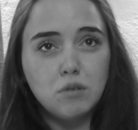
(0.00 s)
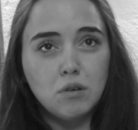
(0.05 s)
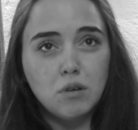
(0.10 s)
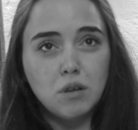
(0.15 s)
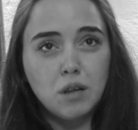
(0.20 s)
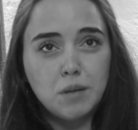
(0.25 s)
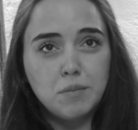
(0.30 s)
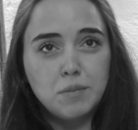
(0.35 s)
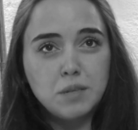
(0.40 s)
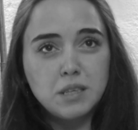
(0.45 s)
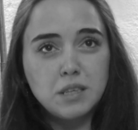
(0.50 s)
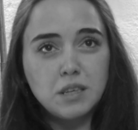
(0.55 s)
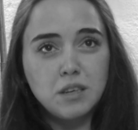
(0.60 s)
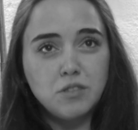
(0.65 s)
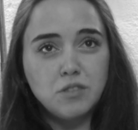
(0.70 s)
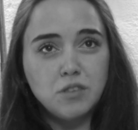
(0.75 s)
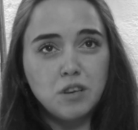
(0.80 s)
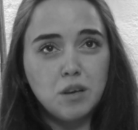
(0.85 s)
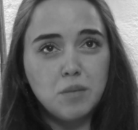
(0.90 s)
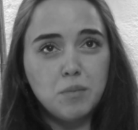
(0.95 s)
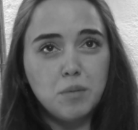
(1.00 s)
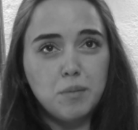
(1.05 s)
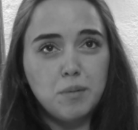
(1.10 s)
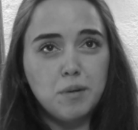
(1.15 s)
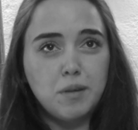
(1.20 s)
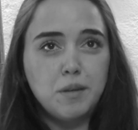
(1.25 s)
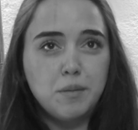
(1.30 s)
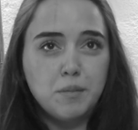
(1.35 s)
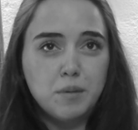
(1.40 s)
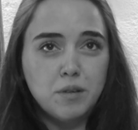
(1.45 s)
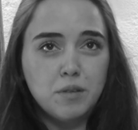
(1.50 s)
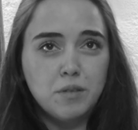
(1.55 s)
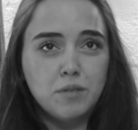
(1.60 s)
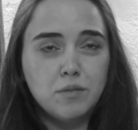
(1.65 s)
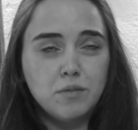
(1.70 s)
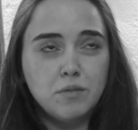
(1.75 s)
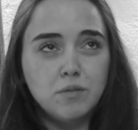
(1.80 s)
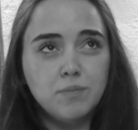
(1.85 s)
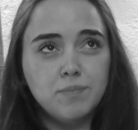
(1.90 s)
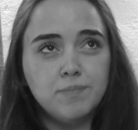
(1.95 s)
diyorlar mesela şeye
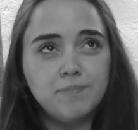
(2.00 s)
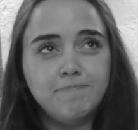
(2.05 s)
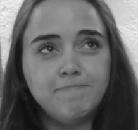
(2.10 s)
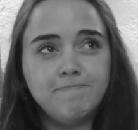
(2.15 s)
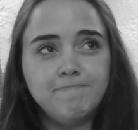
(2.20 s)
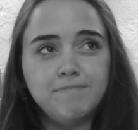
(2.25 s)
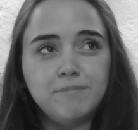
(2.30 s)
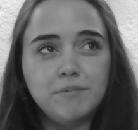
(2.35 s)
babaannemin